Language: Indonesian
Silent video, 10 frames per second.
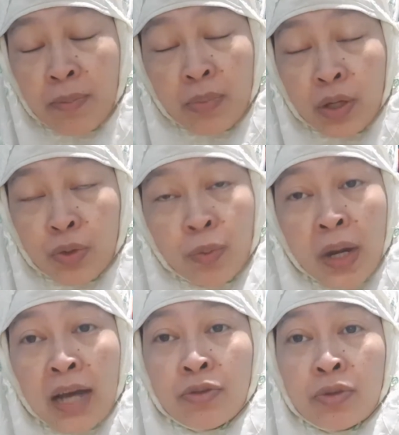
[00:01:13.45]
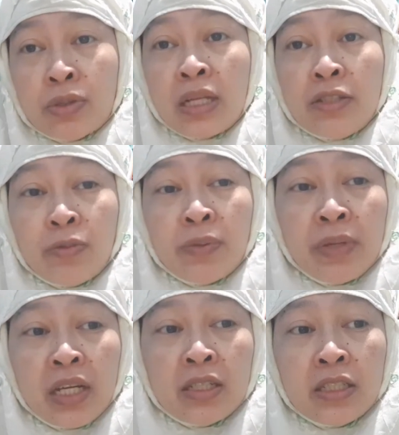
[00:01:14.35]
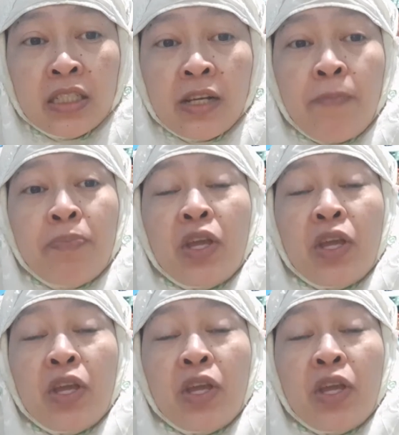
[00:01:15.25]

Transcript: begitu mengantuk saya cuman mikirin gini